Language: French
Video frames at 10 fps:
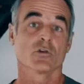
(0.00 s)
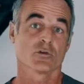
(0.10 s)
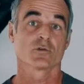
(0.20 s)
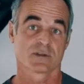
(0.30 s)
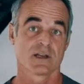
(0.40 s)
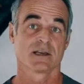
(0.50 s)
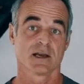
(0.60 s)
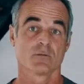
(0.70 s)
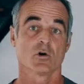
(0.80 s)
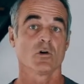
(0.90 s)
en tant que
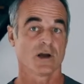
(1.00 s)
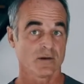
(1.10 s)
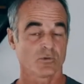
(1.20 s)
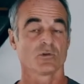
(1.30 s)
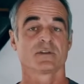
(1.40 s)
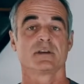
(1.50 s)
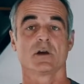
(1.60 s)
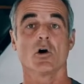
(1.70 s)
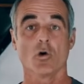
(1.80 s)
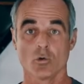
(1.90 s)
telle également,
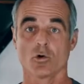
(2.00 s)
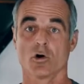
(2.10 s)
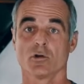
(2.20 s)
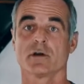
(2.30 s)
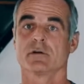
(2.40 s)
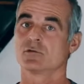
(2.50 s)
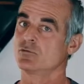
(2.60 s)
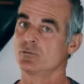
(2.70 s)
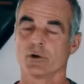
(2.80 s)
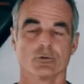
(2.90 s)
implantée en Hollande
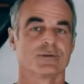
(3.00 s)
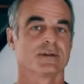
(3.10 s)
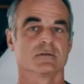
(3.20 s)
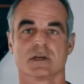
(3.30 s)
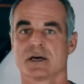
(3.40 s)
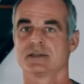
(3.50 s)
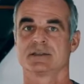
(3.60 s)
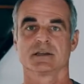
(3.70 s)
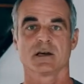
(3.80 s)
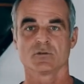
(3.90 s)
avec numéro de
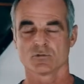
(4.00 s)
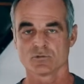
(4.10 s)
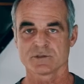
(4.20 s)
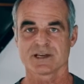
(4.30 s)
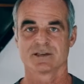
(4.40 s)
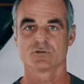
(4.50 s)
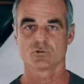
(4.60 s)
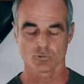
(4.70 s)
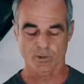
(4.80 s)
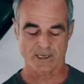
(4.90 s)
TVA, etc. Donc tout ça
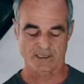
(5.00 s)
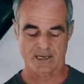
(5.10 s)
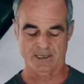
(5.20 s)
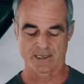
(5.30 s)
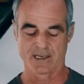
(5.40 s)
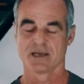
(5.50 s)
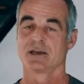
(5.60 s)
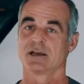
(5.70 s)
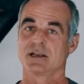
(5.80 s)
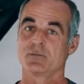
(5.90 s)
est super carré.
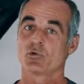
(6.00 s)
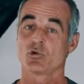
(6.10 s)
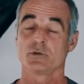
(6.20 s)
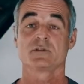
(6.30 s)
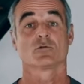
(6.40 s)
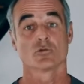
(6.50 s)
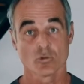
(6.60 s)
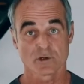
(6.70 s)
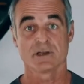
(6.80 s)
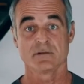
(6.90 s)
Les produits
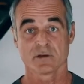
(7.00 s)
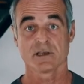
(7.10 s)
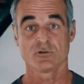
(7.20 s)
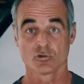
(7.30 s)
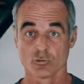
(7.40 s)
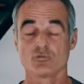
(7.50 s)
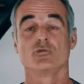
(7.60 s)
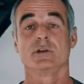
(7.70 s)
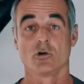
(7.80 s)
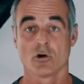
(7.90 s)
sont donc livrés
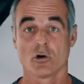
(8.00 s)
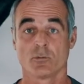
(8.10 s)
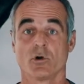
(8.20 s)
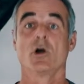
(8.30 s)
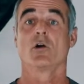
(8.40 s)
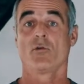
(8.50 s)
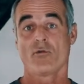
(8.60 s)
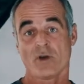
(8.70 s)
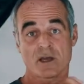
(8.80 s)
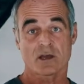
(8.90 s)
depuis l'Europe
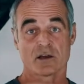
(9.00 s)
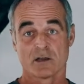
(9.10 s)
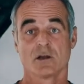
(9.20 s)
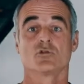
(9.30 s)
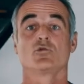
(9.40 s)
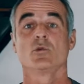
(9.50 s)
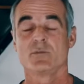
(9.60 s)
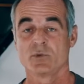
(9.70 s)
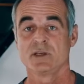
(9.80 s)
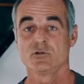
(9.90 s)
vers
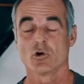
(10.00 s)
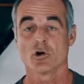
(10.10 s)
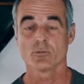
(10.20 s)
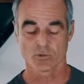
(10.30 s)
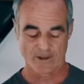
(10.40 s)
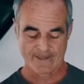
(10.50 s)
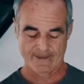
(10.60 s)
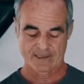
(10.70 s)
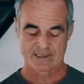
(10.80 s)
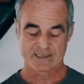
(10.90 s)
tous les pays d'Europe
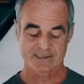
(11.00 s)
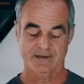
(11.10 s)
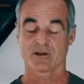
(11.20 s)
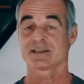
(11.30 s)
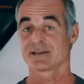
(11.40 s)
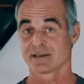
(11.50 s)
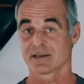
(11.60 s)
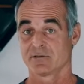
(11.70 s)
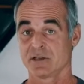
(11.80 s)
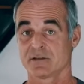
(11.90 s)
et ça va
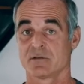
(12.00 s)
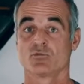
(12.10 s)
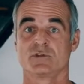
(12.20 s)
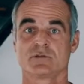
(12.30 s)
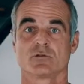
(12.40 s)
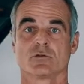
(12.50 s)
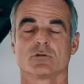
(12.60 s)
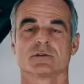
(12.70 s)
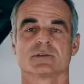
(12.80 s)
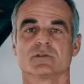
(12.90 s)
très très vite puisque
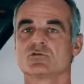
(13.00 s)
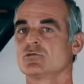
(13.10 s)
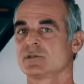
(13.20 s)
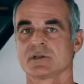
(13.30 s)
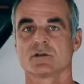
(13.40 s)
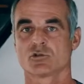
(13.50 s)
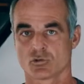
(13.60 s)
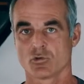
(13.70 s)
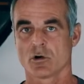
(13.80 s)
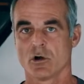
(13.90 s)
c'est sous
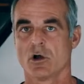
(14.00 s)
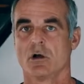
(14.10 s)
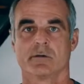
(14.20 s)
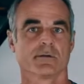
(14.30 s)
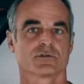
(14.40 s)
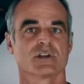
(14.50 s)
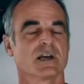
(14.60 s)
5 jours. En